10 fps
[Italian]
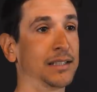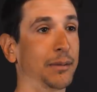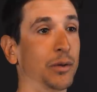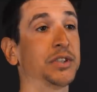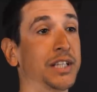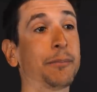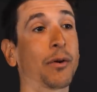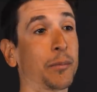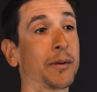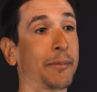per riuscire
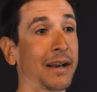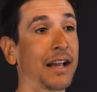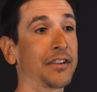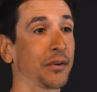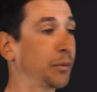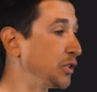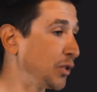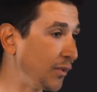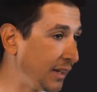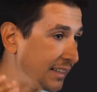però a prepararsi e quel
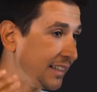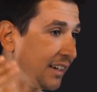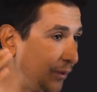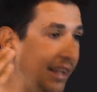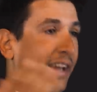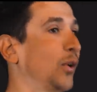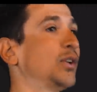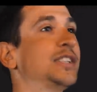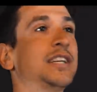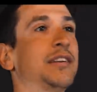giorno lì dire ok
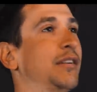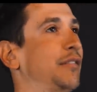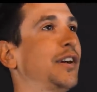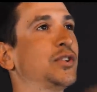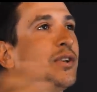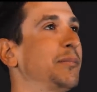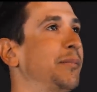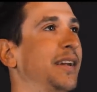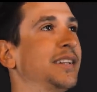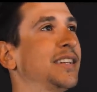oggi faccio
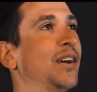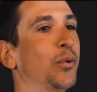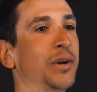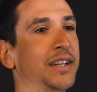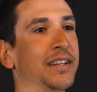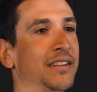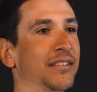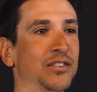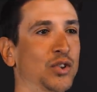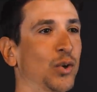l'impresa all in,
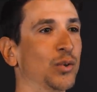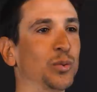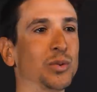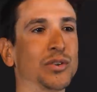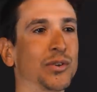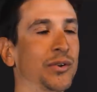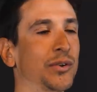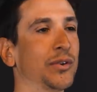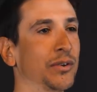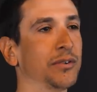gioco
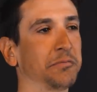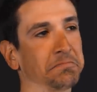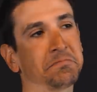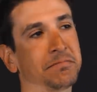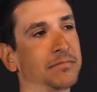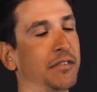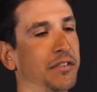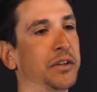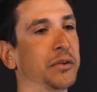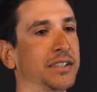tutto,
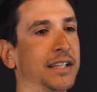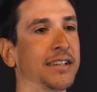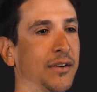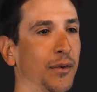davvero tanta